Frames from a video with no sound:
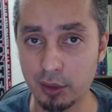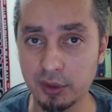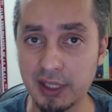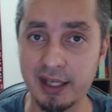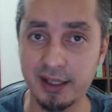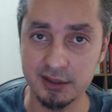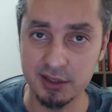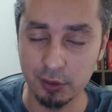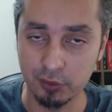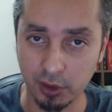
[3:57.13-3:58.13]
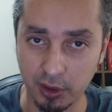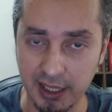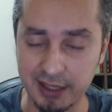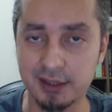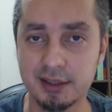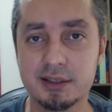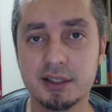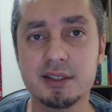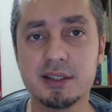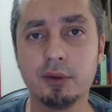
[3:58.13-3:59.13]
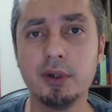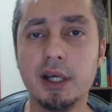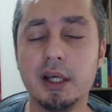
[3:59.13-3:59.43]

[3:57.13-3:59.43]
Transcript: do Ilaese, que eu vou colocar aqui na descrição,